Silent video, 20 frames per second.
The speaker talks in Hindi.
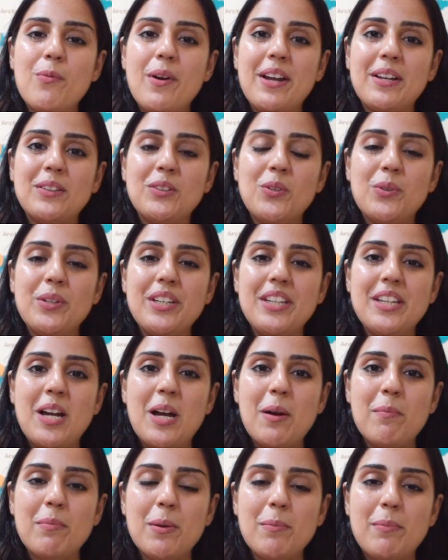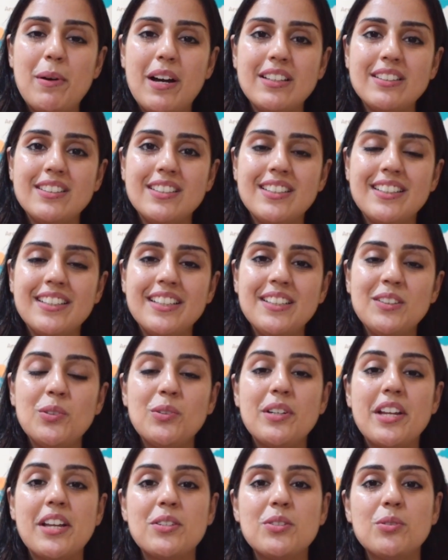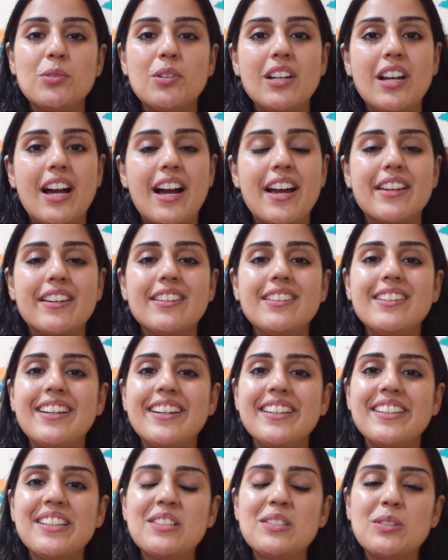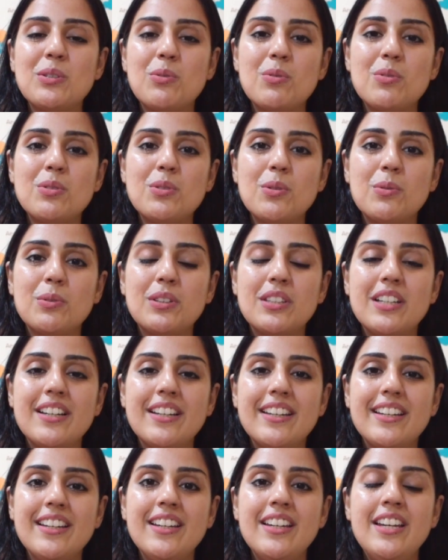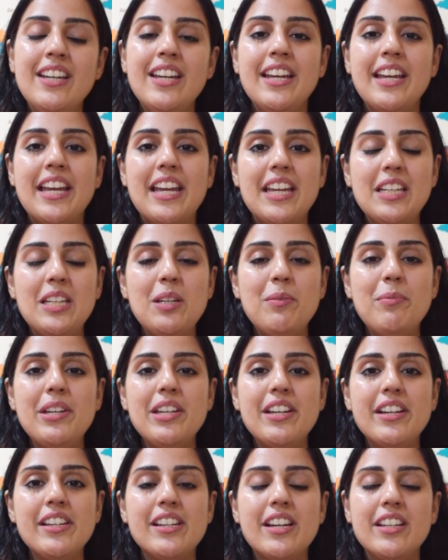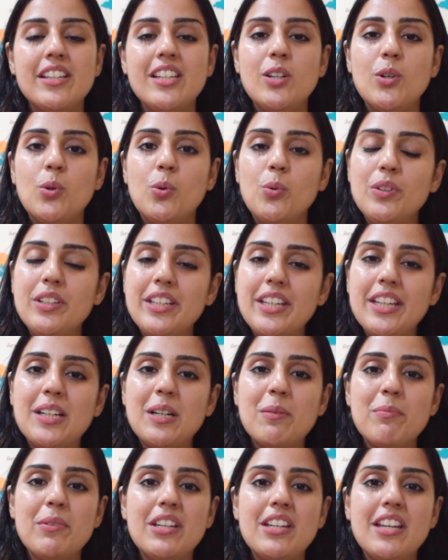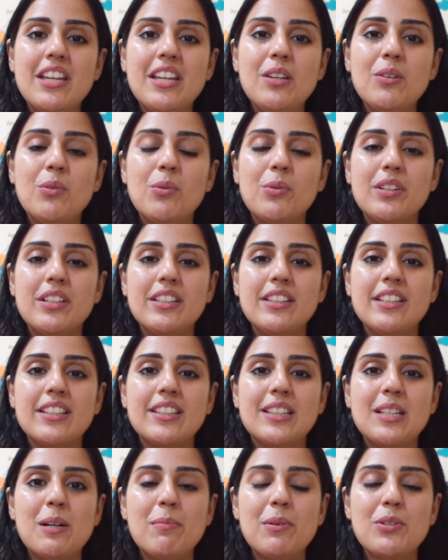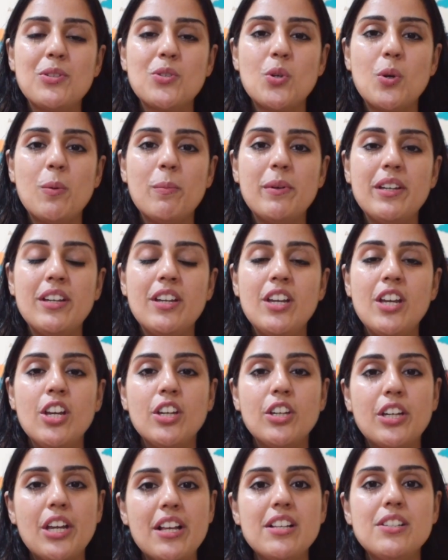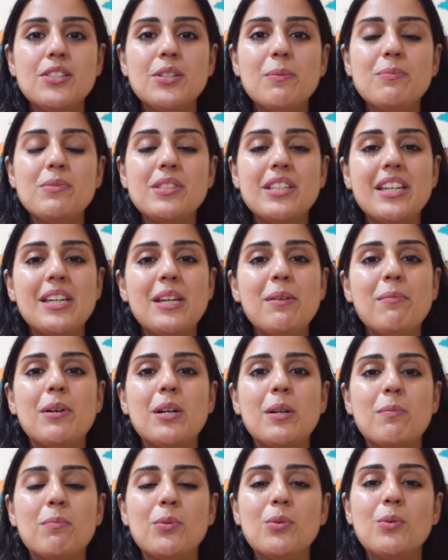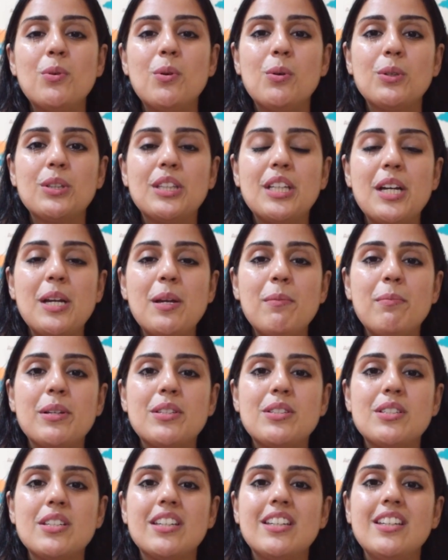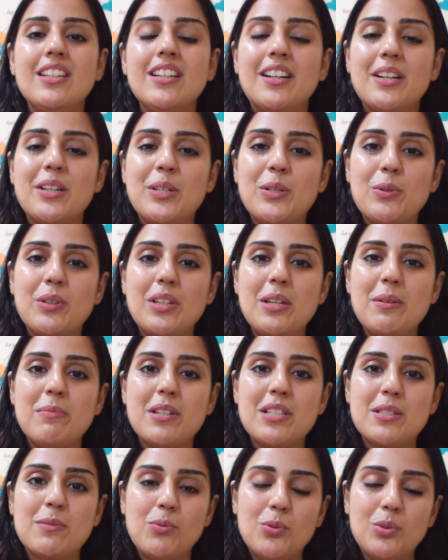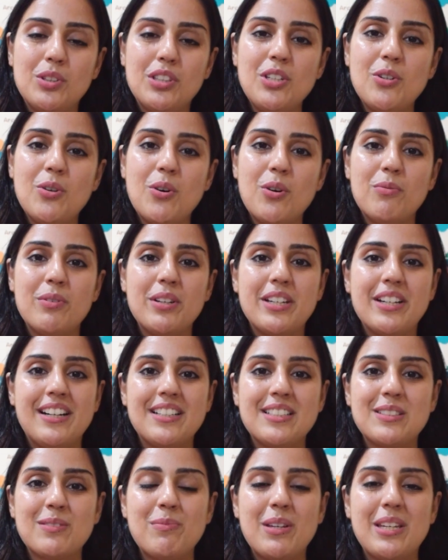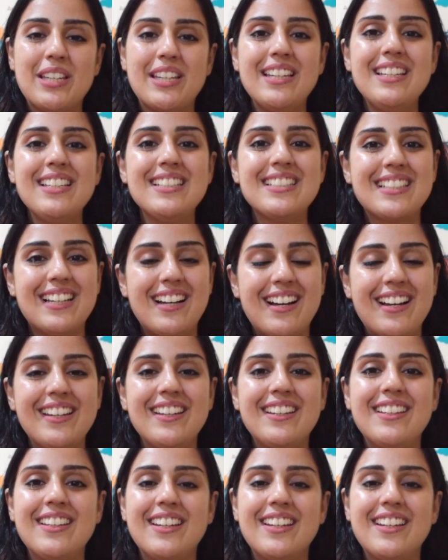फ़ायदों की यहाँ पे बात करें तो नेचुरल आयरन का ये सोर्स होता है एनीमिया यानी खून की कमी नहीं होने देता बच्चों में कैल्शियम से ये भरपूर होता है बच्चे की हड्डियों की मजबूती और विकास में ये सहायक